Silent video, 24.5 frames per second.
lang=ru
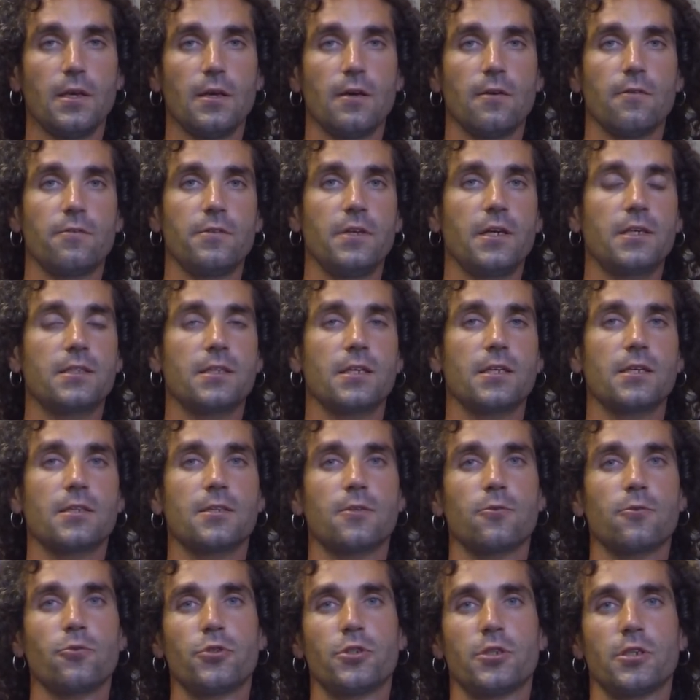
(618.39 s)
В некоторых
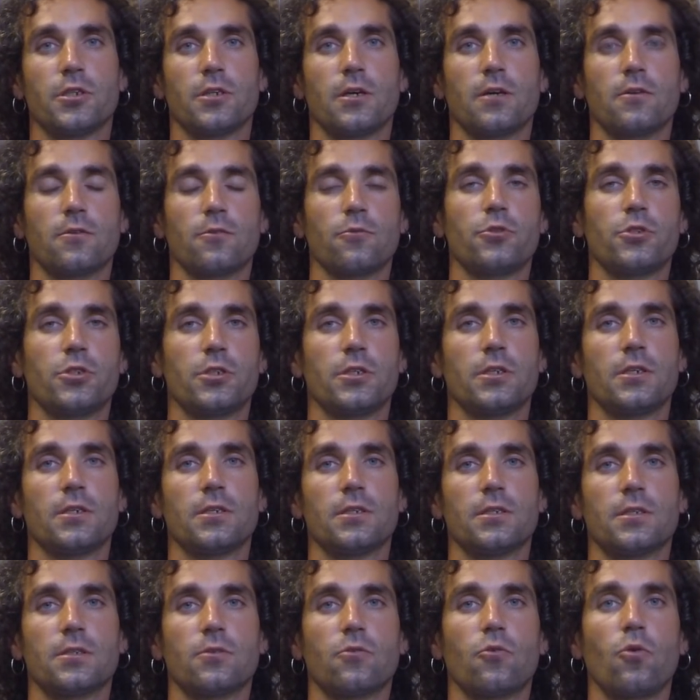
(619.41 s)
случаях, как в случае
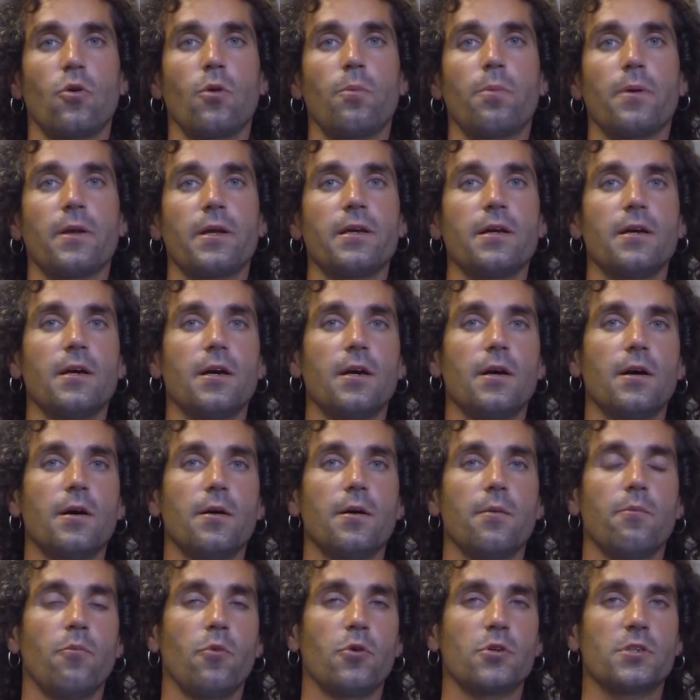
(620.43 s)
с коброй,
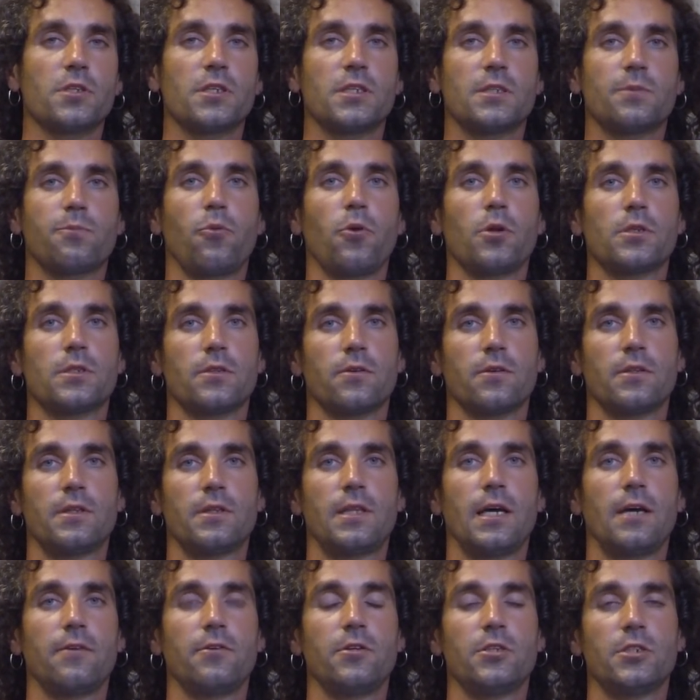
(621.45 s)
можно использовать
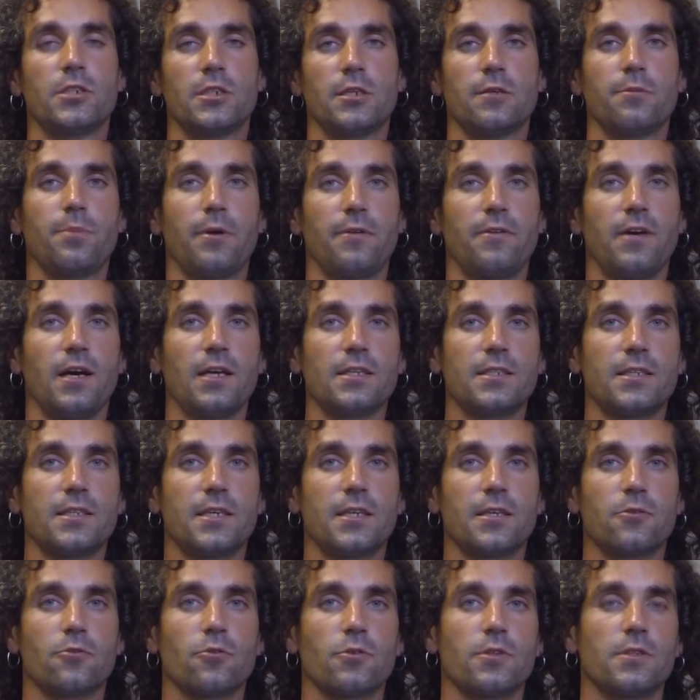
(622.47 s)
давящие
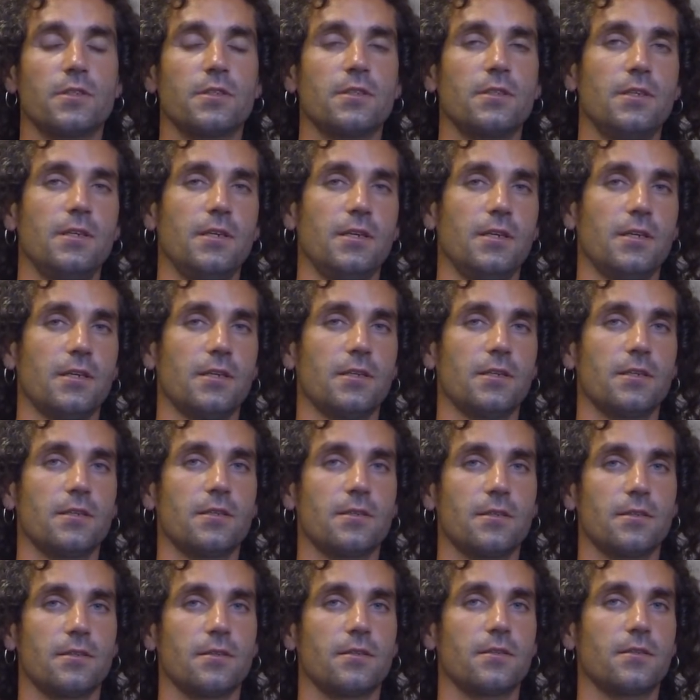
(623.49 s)
повязки, то есть не
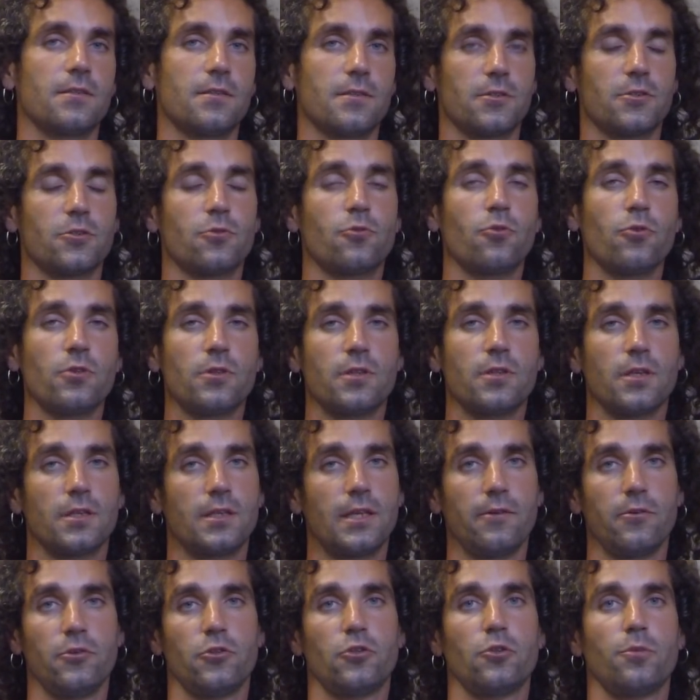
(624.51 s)
э, жгут, а
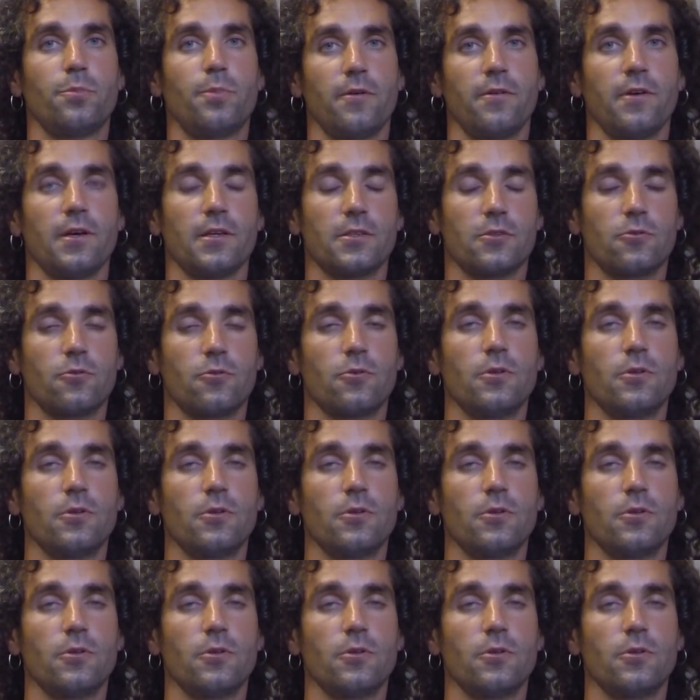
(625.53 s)
давящую повязку,